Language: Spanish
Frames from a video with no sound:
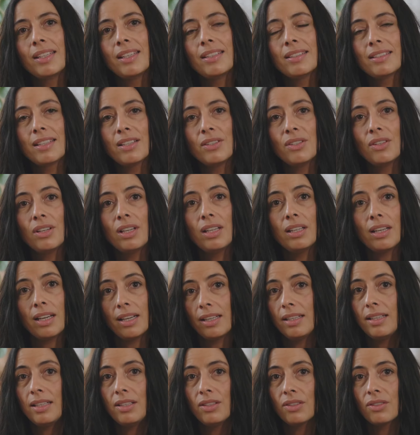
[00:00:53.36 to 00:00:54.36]
enseño a,
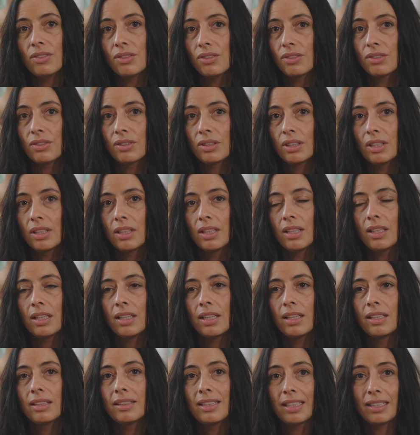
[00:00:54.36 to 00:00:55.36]
niños
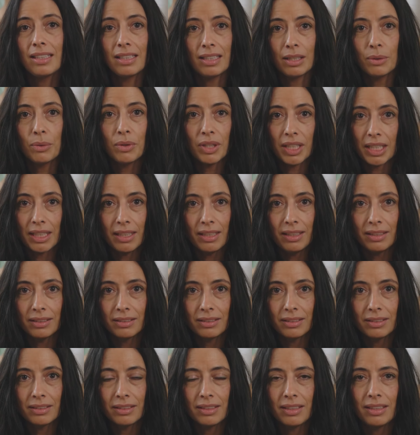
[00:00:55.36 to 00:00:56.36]
técnica vocal
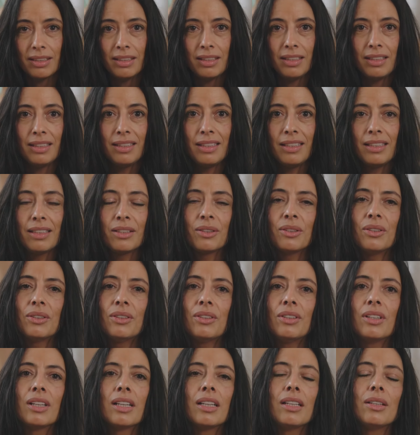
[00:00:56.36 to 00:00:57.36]
y
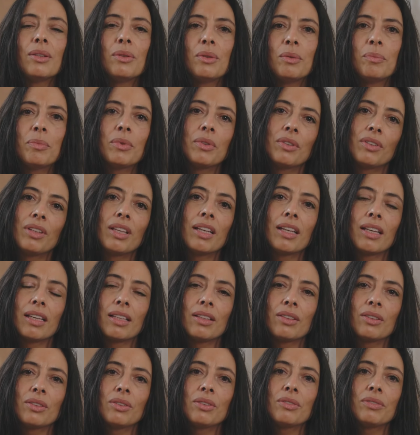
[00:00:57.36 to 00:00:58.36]
dirijo el grupo de
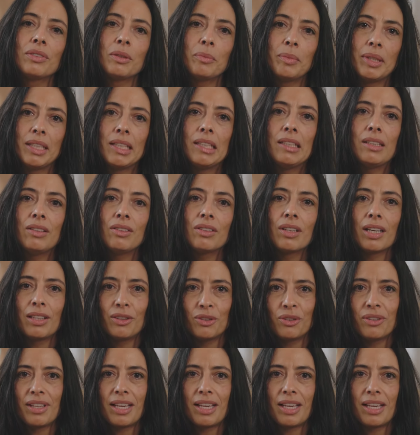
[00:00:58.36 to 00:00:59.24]
canto femenino Canto